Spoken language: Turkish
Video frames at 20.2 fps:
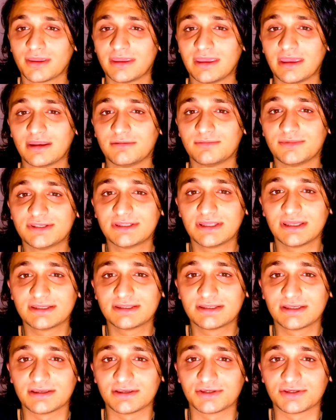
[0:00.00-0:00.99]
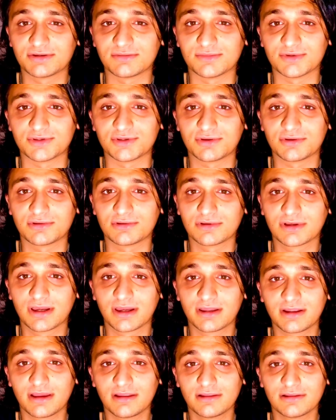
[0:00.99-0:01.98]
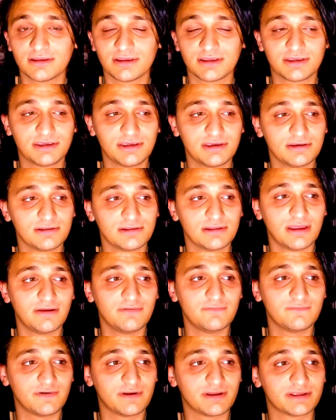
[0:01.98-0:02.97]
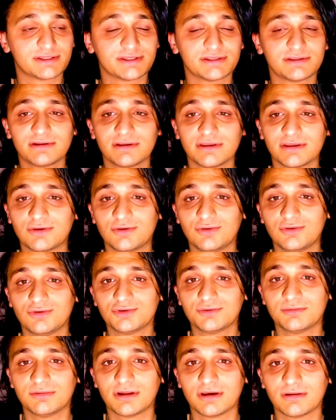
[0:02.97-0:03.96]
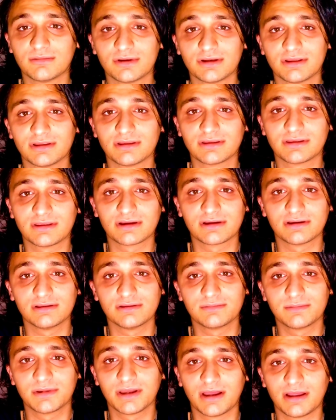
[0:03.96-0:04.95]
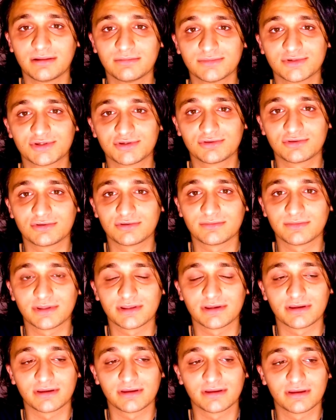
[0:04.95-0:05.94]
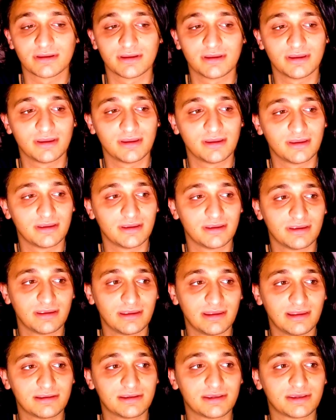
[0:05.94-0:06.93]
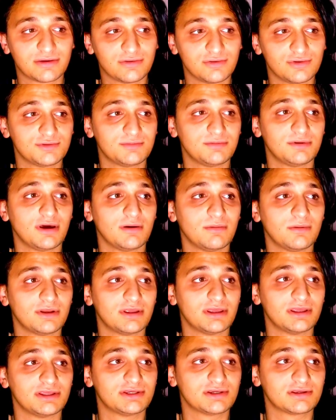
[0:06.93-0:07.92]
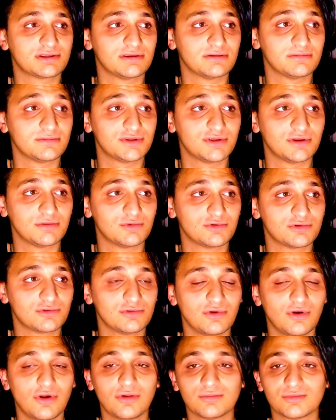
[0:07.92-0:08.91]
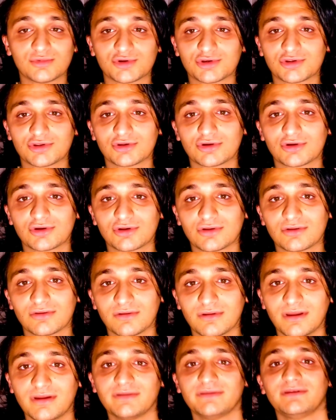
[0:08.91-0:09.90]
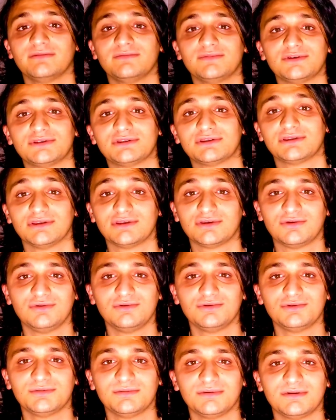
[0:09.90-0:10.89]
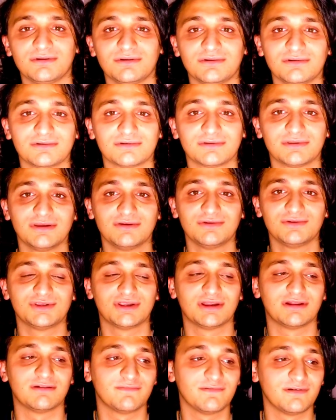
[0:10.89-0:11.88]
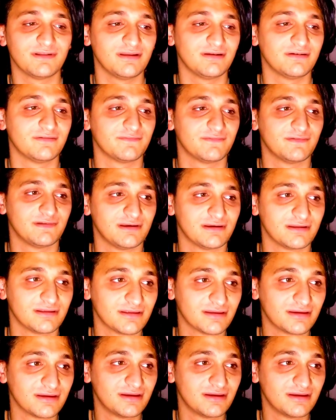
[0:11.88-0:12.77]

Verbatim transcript: yerimizde sayışımız oldu. Kanal 2 yıldan fazladır 200 bin abonede takılıp kalmış durumda. İlk 200 bin aboneye çıktığımızda mutlu olmuştuk. Lan demiştik 200 bin olduk ne güzel falan filan.